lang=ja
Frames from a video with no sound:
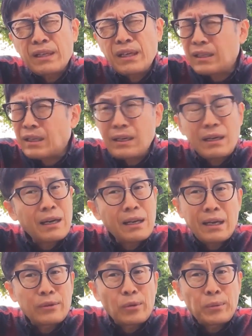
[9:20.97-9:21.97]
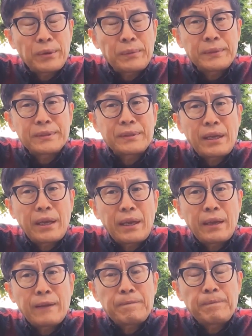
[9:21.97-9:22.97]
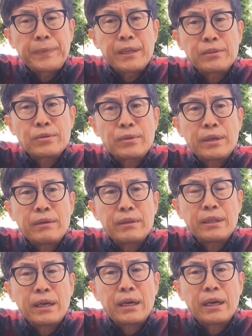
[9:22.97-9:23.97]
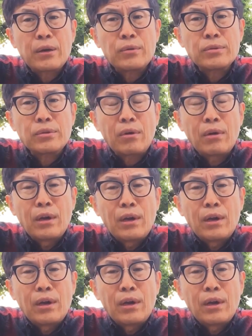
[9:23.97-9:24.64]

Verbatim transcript: 離れられないと思いますね。でそれだからこそ、